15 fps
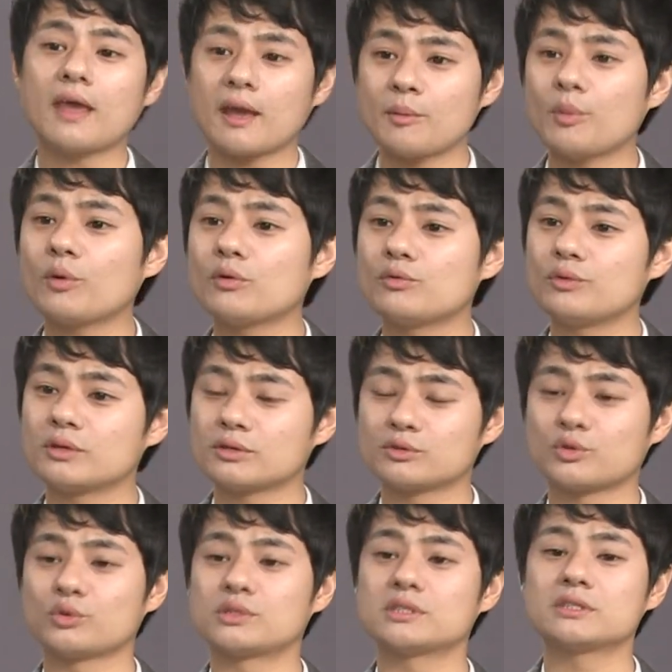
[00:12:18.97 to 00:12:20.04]
행복을 위해서
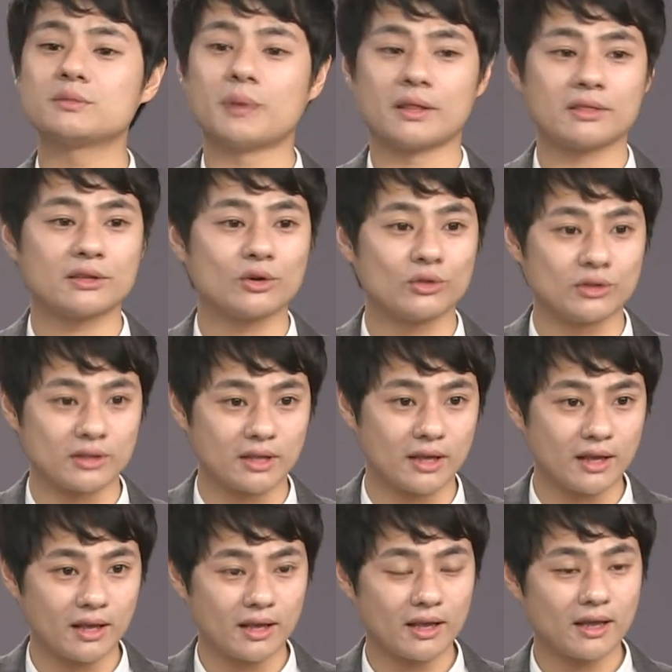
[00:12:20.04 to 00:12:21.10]
조직을
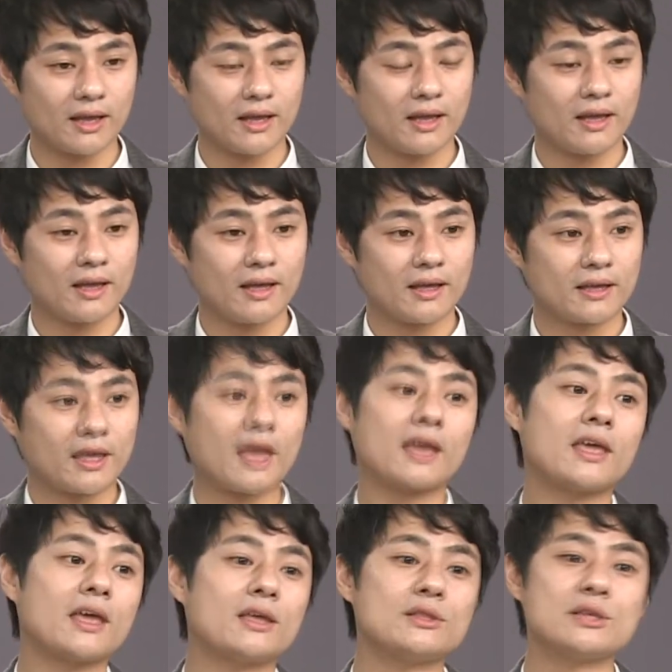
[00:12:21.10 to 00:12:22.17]
만들었는데
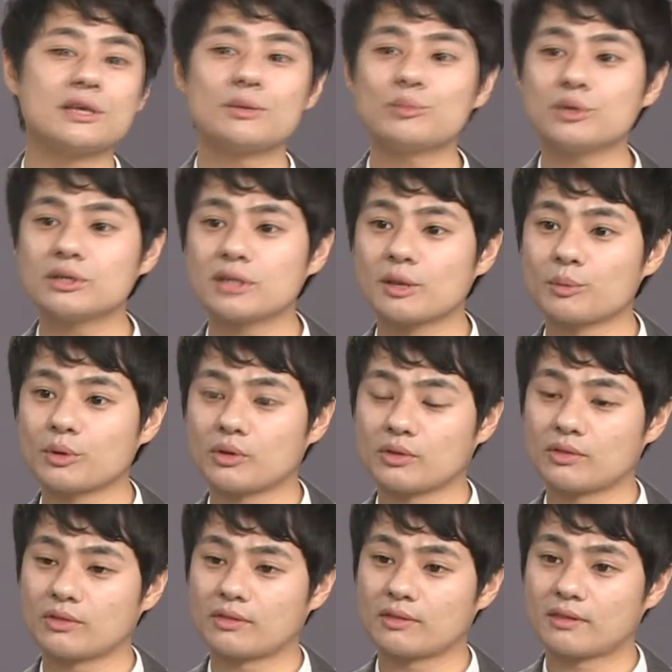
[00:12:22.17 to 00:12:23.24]
개개인이
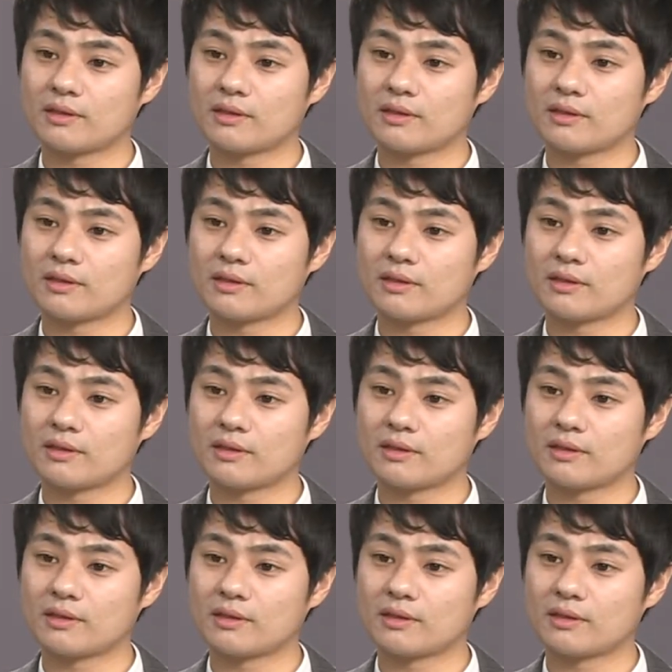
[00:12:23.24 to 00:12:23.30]
힘들다면